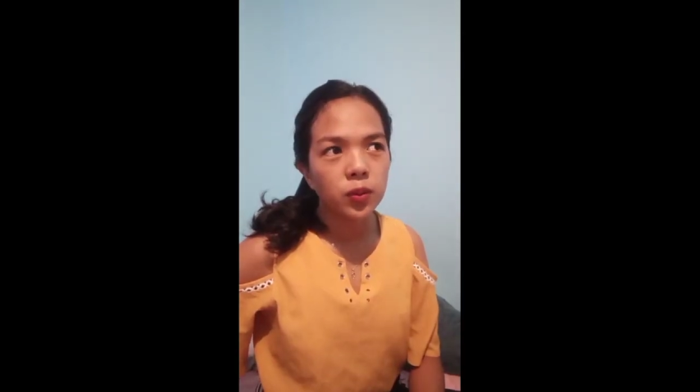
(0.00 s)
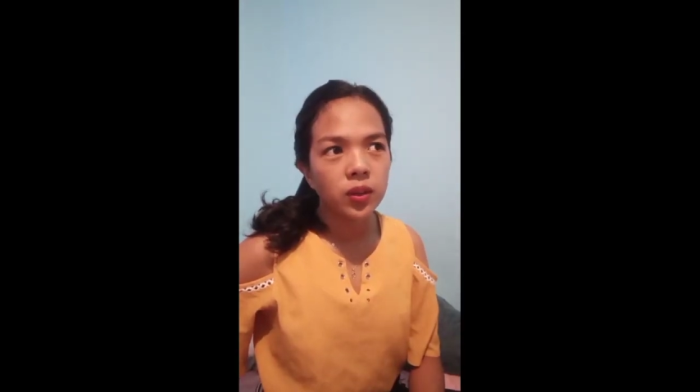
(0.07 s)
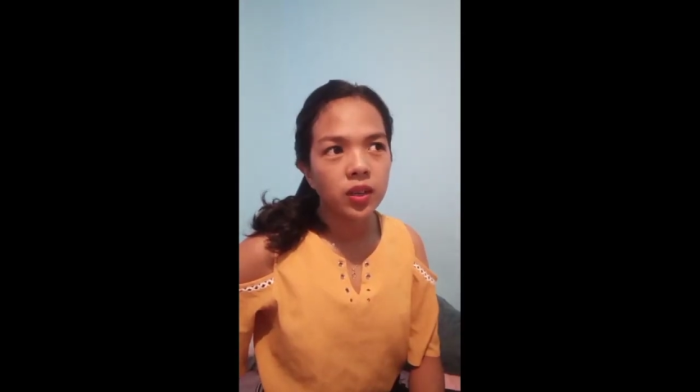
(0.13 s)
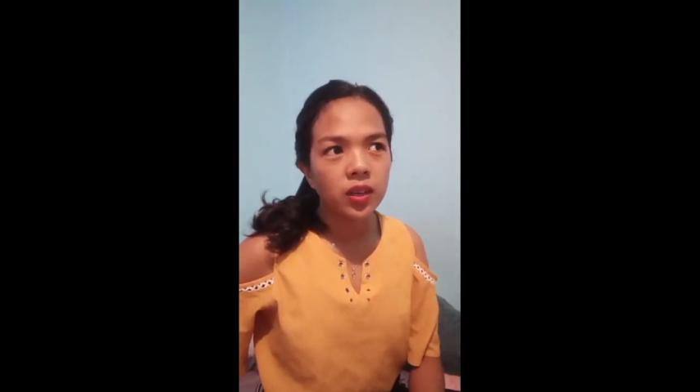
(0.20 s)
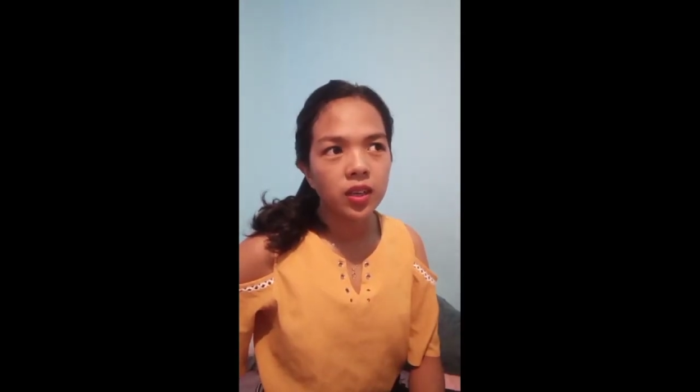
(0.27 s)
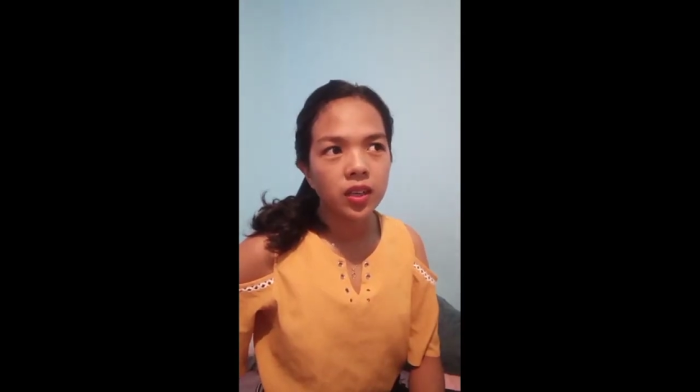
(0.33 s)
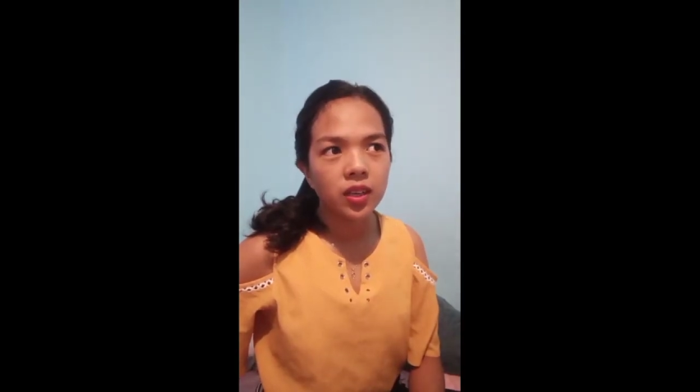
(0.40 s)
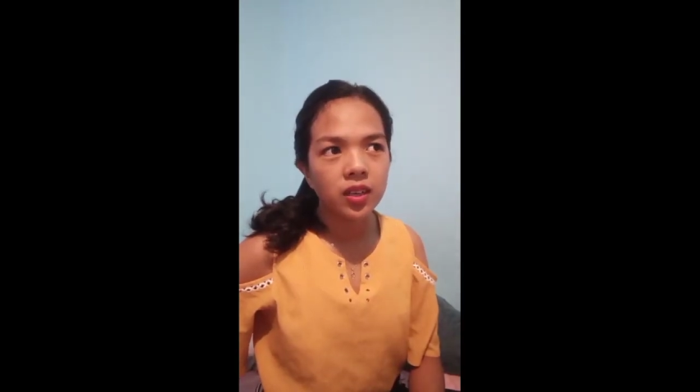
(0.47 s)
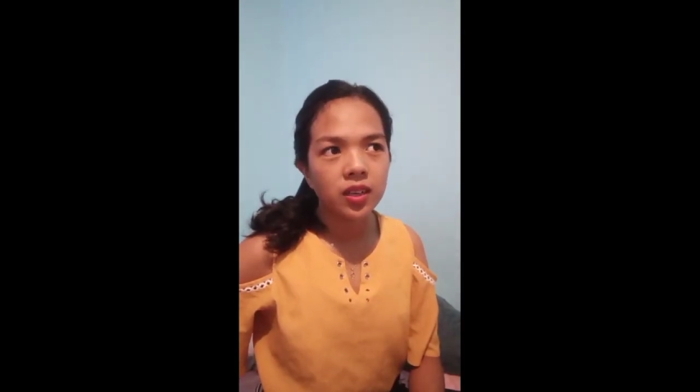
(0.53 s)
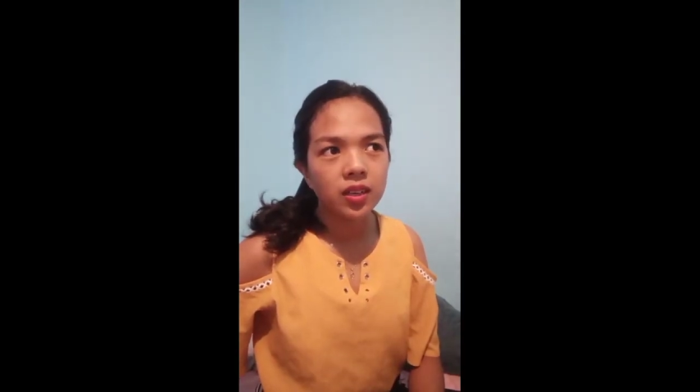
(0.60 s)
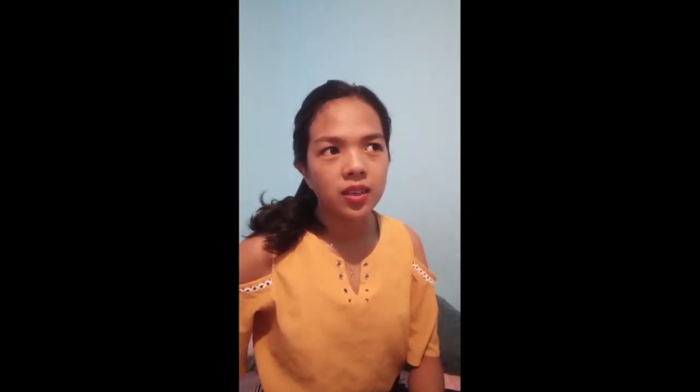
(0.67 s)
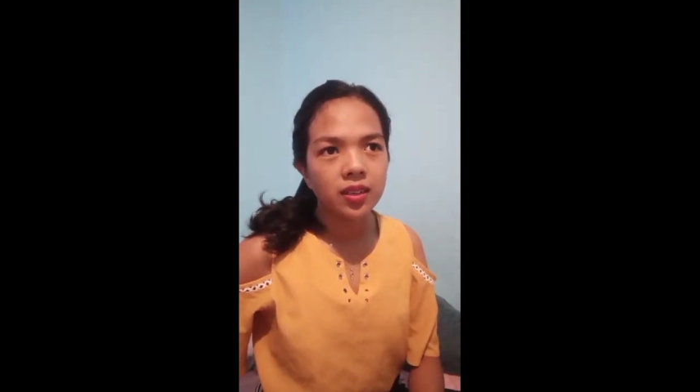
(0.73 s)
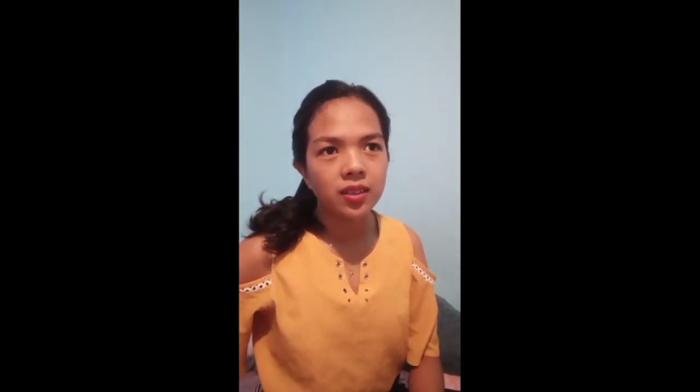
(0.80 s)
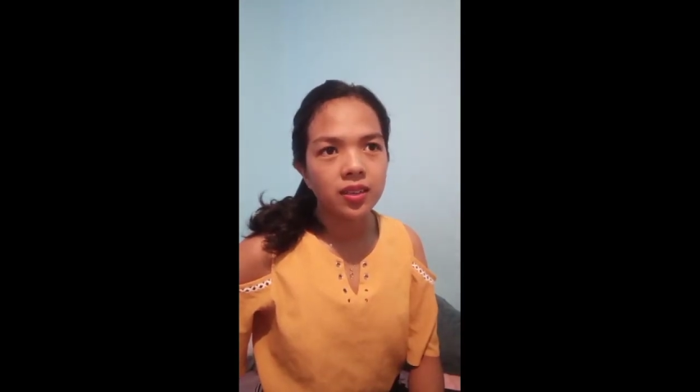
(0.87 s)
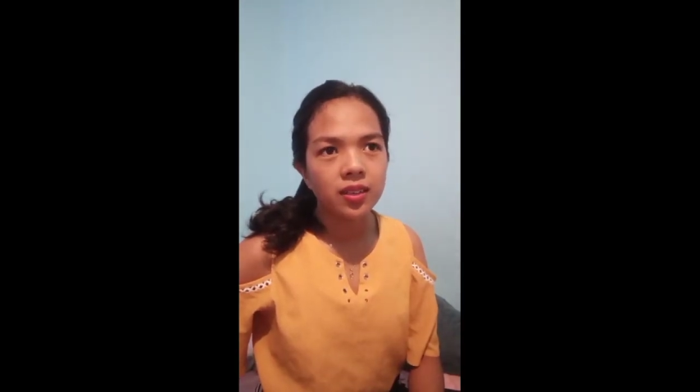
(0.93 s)
nga,
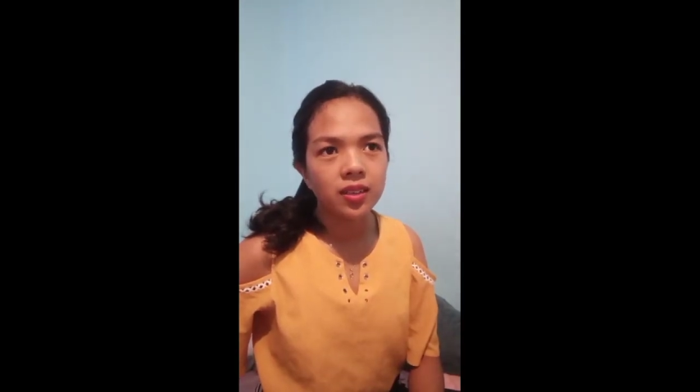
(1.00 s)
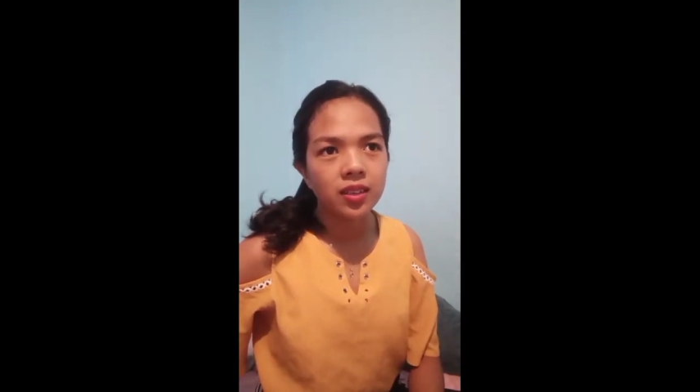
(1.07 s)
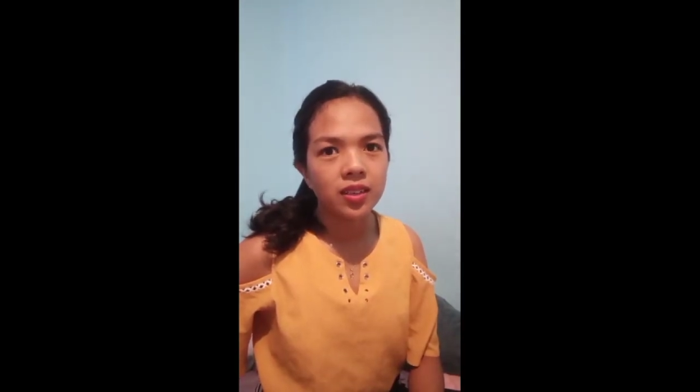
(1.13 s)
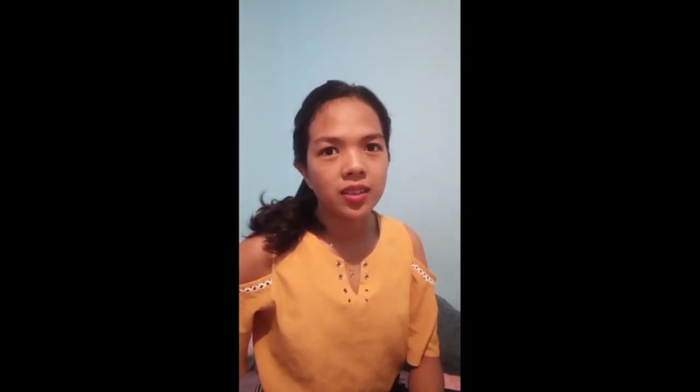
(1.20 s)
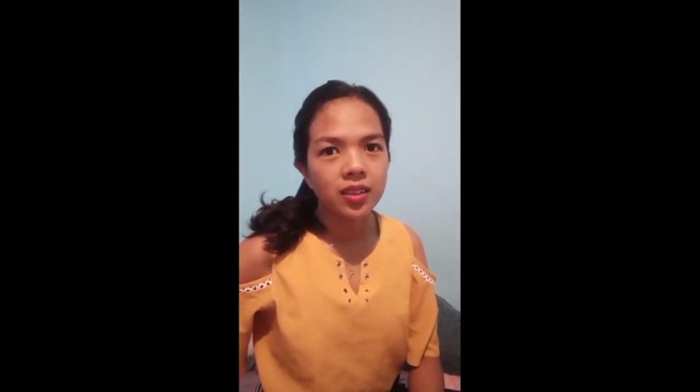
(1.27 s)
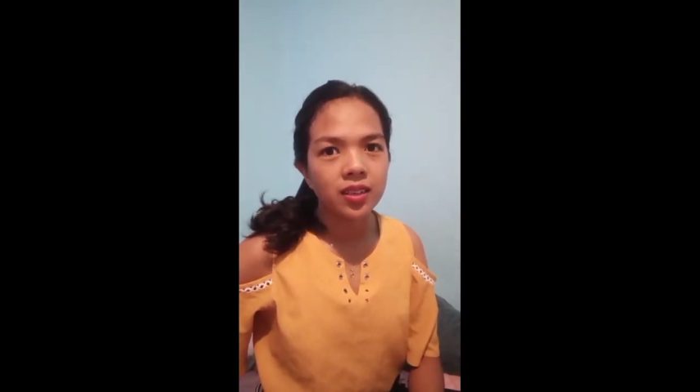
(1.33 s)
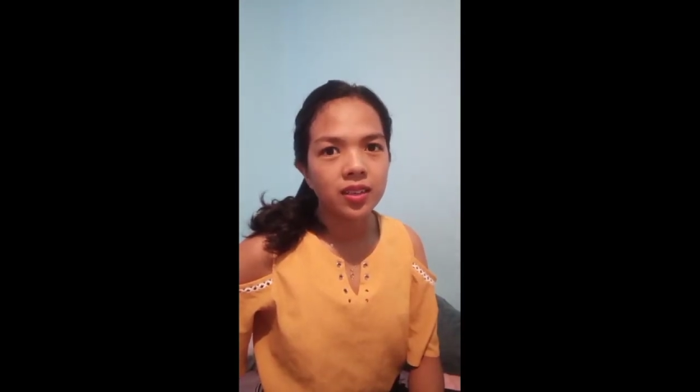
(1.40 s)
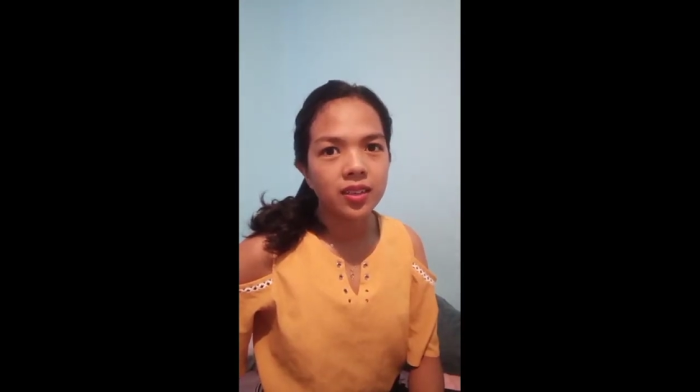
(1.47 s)
nga uh,